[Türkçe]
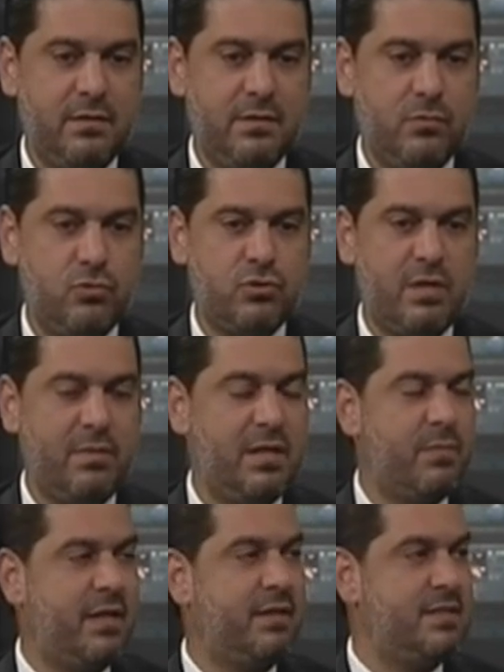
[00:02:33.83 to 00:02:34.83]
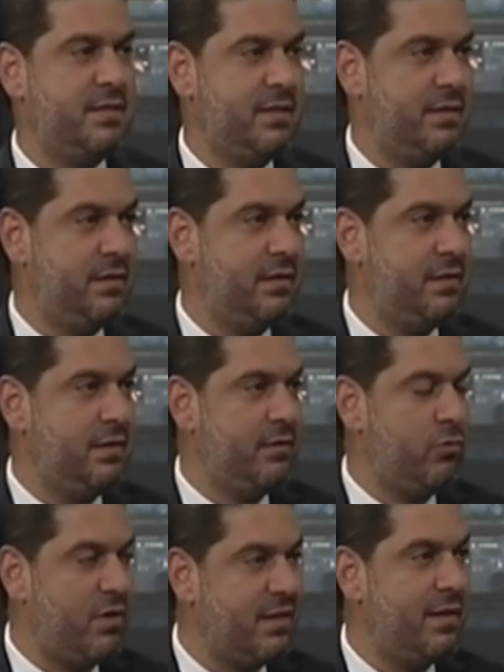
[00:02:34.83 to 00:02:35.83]
e, Ulusal Birlik Partisi'nin e,
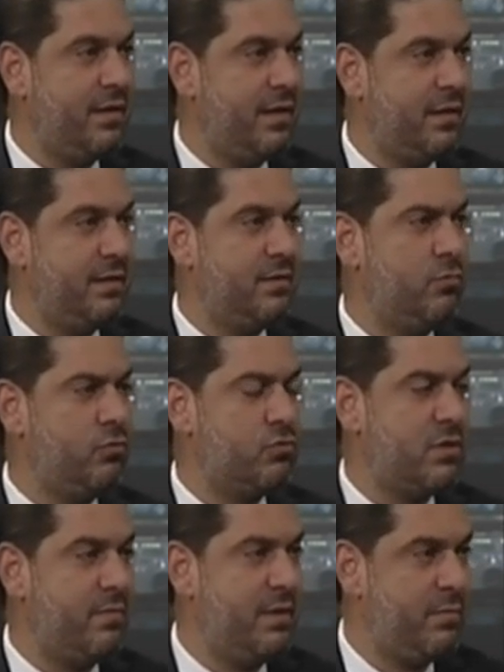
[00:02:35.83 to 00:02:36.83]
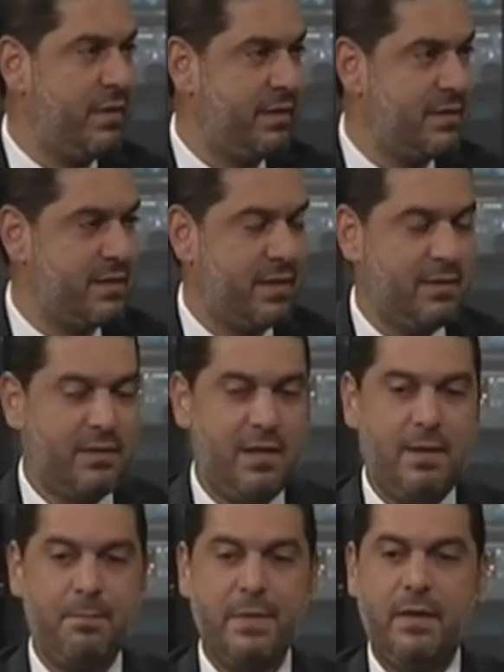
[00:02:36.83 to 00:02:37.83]
yönetenlerin, Ulusal Birlik Partisi
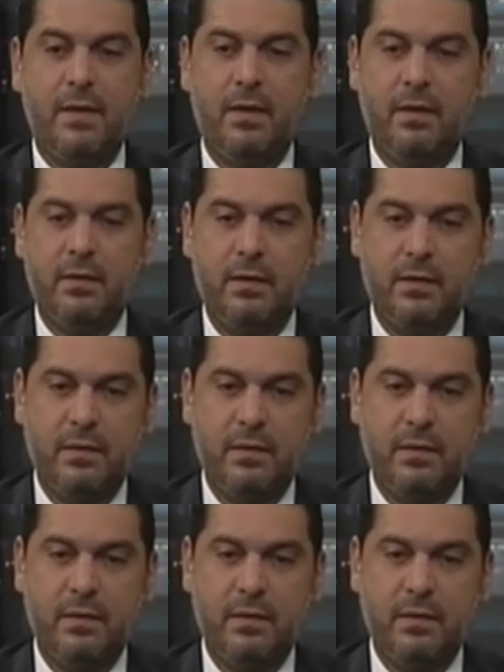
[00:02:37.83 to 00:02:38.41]
adına e,